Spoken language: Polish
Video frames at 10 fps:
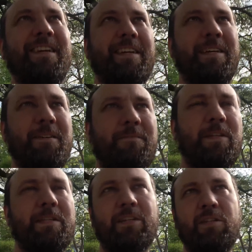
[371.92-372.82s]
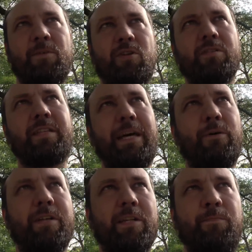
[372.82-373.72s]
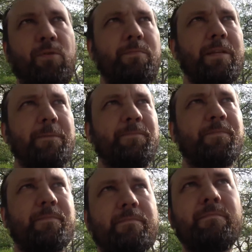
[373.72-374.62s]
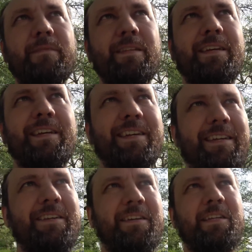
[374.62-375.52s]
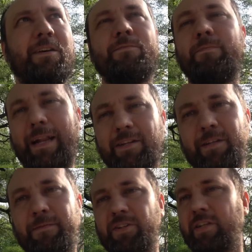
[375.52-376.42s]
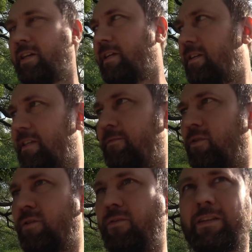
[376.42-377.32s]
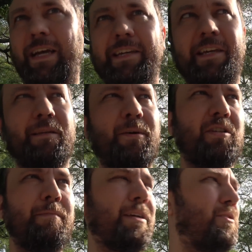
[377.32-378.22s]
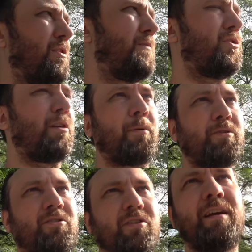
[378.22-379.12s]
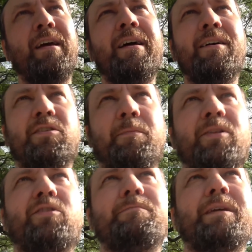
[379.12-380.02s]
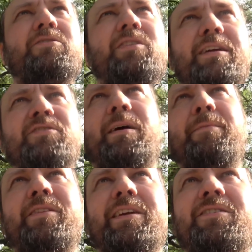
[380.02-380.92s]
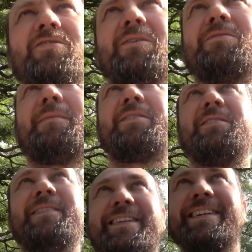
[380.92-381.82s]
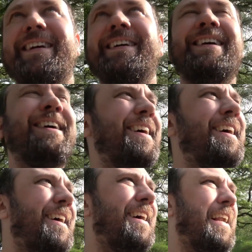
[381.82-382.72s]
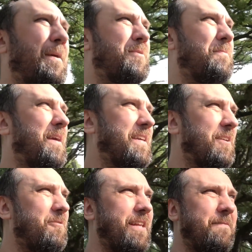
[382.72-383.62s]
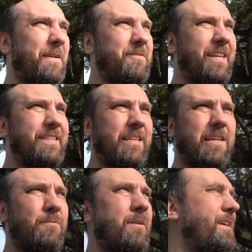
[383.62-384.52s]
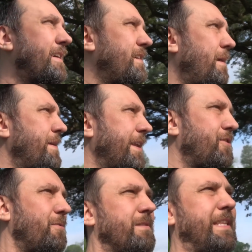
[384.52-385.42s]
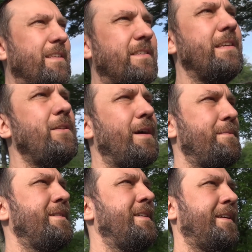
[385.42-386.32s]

E, więc na trzy miesiące na okres próbny E, idę w branżę właśnie tej, tej fotowoltaiki. Zobaczymy, jak to się wszystko potoczy. Czy będą mnie chcieli, czy ja będę ich chciał, zobaczymy, no nie? Ale przepięknie tutaj naprawdę za taką e, Ameryką tęskniłem.